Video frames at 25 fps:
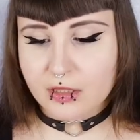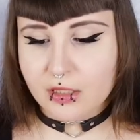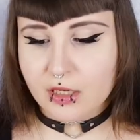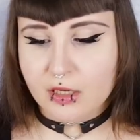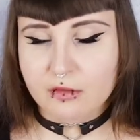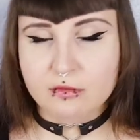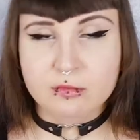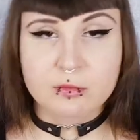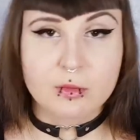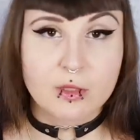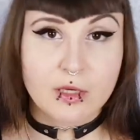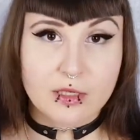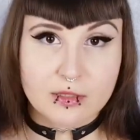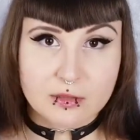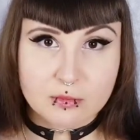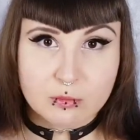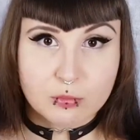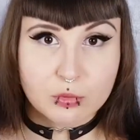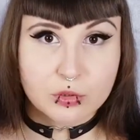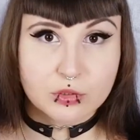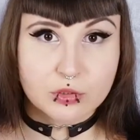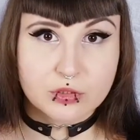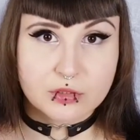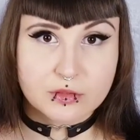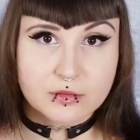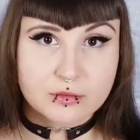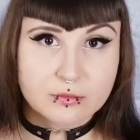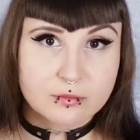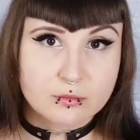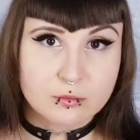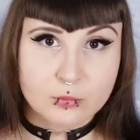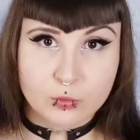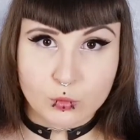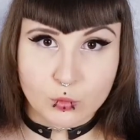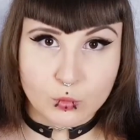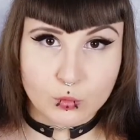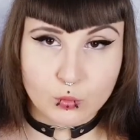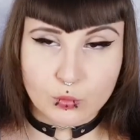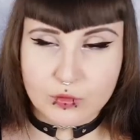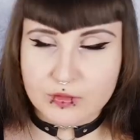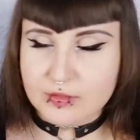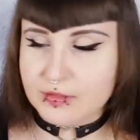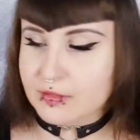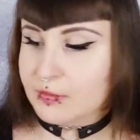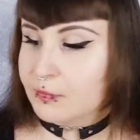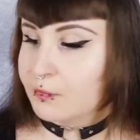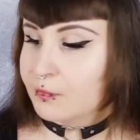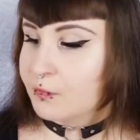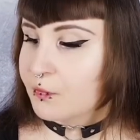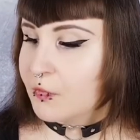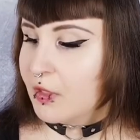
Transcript: kaufen mir gleich einen Bottich und gut ist.